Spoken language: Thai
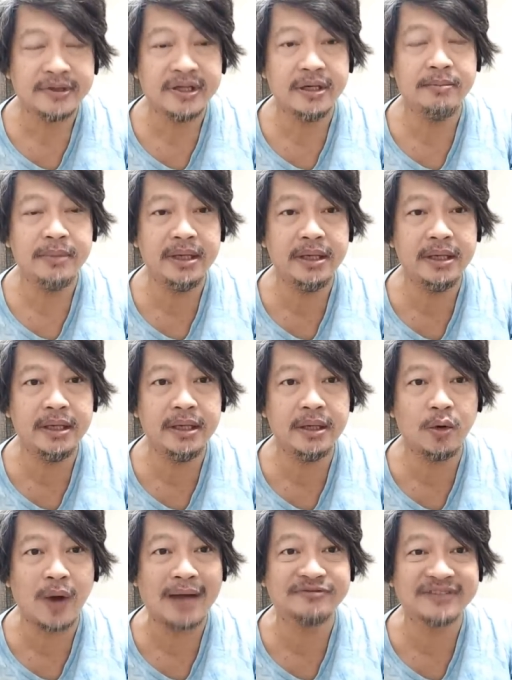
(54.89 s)
ซึ่งมี
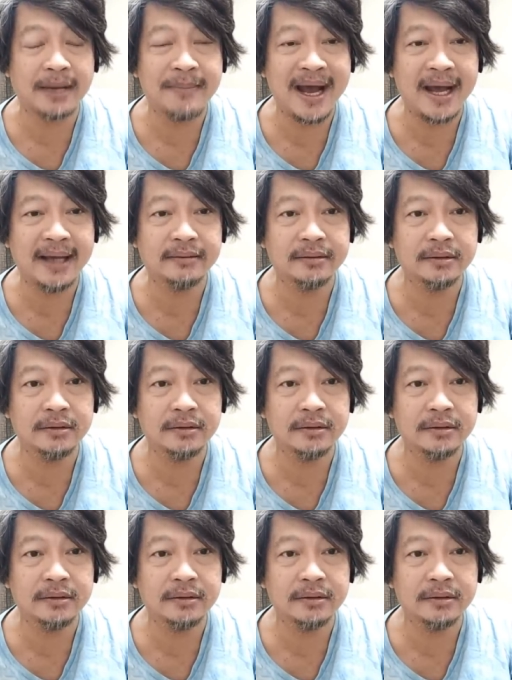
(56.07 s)
ความสามารถ